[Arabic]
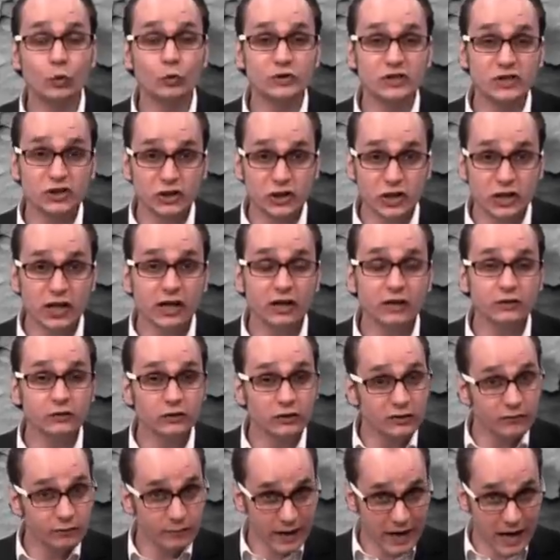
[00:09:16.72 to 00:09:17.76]
وسجلها
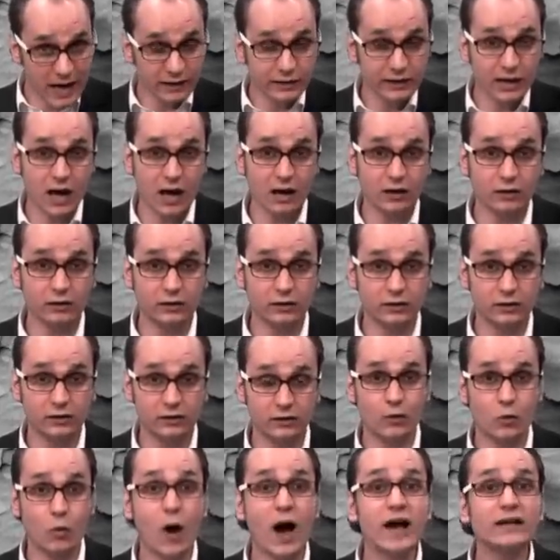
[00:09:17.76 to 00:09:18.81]
لنضيف بهذا الحقل
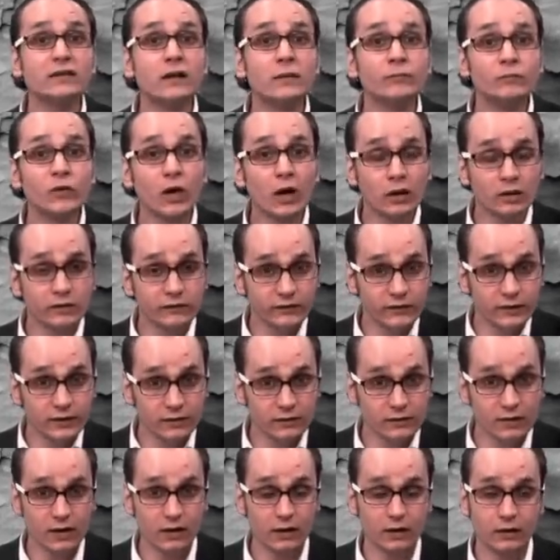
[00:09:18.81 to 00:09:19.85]
وعدم
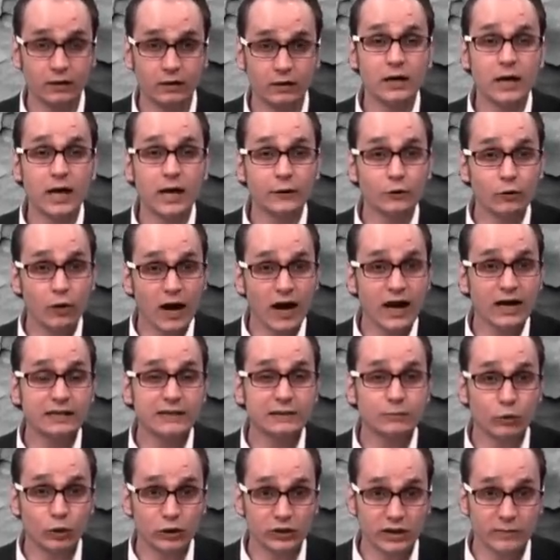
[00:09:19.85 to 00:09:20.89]
طائفيتها لأنه أحد
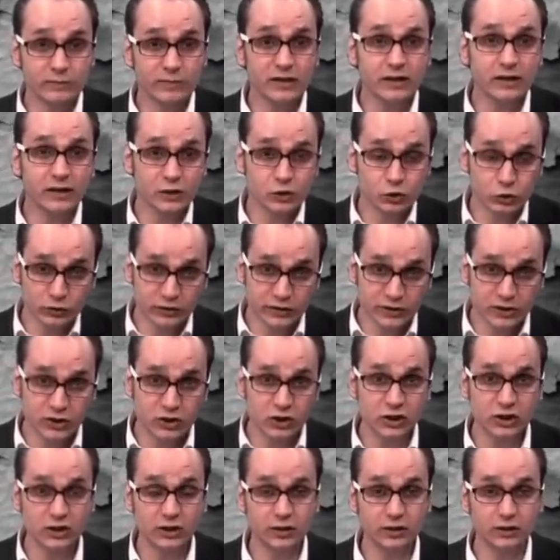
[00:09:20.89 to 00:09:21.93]
المعدمين رجل دين
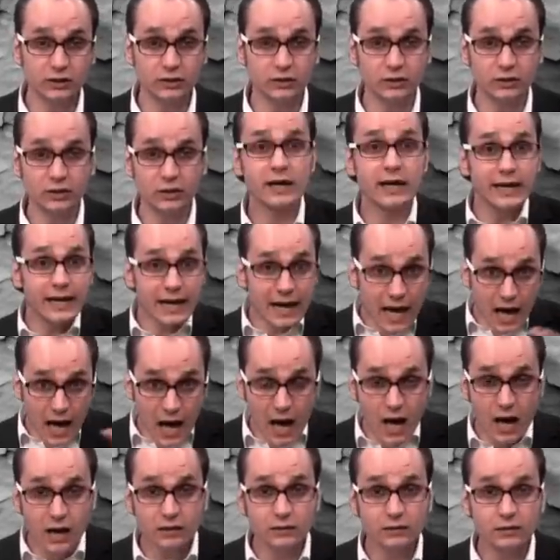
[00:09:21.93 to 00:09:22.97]
شيعي كل
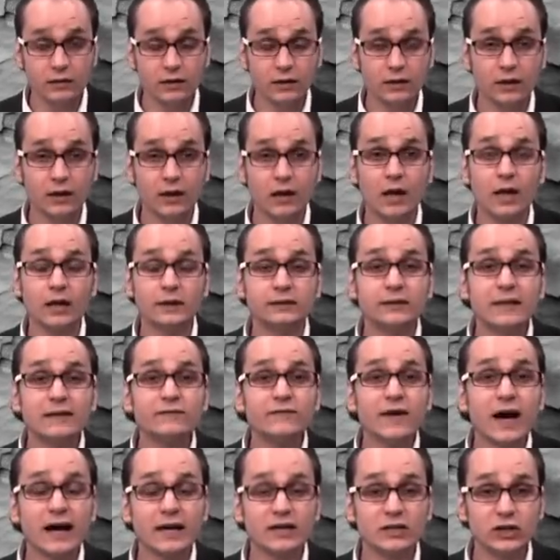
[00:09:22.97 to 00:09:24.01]
هاد
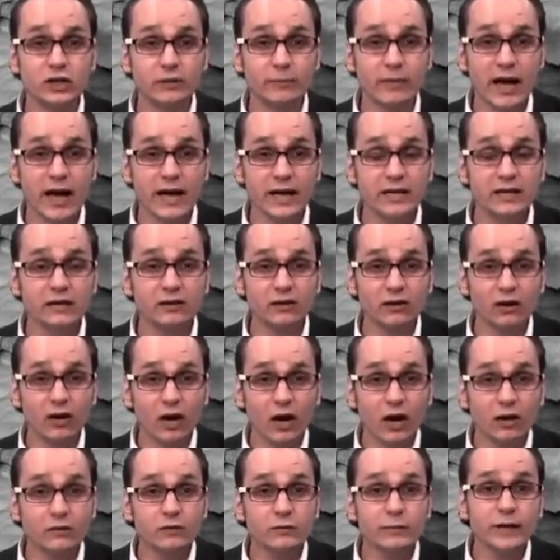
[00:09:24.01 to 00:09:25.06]
دفع الجماهير
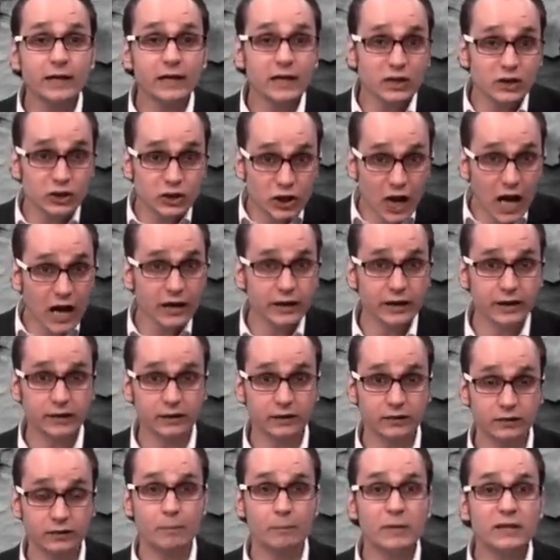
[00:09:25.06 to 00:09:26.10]
الغاضبة إلى الشارع
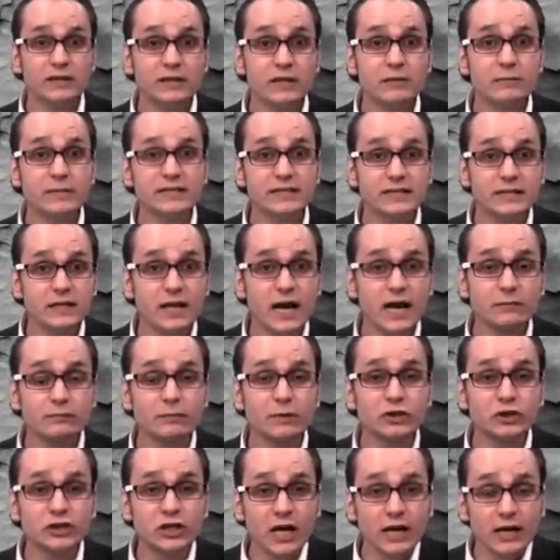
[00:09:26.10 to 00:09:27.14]
مثل مسيرات
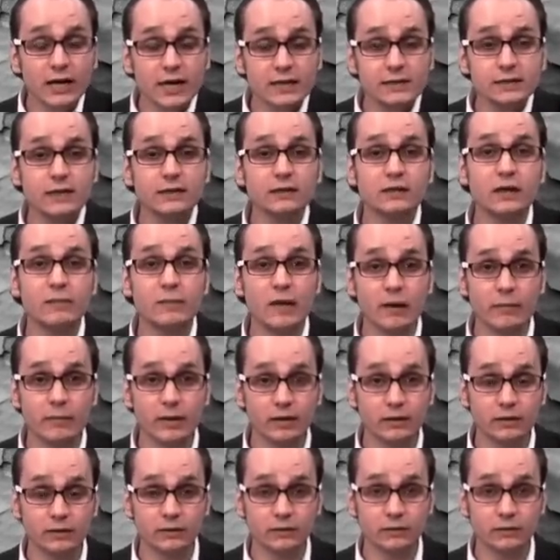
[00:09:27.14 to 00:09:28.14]
بشار الأسد تماما